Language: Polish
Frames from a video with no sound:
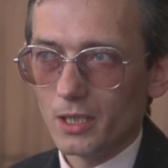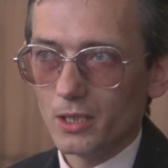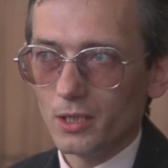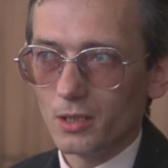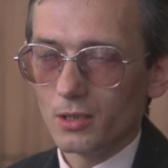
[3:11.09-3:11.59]

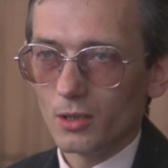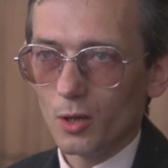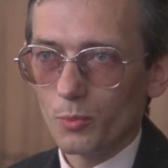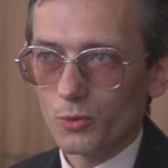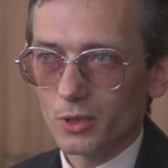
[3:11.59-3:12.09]
I
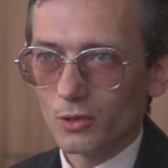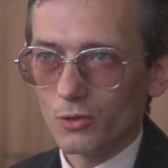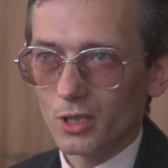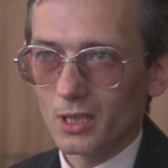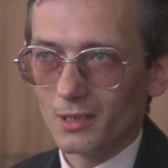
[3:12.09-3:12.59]
oprócz
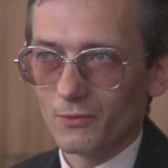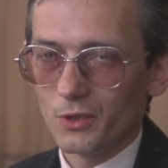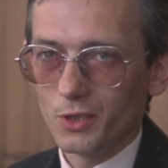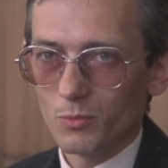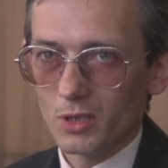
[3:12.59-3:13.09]
tego, że
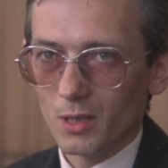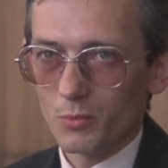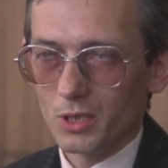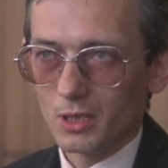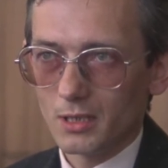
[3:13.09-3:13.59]
widzimy, że nam
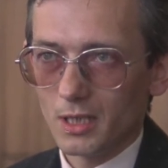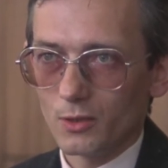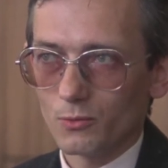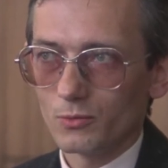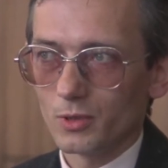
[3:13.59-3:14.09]

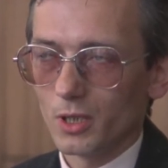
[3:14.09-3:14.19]
przeszkadzają,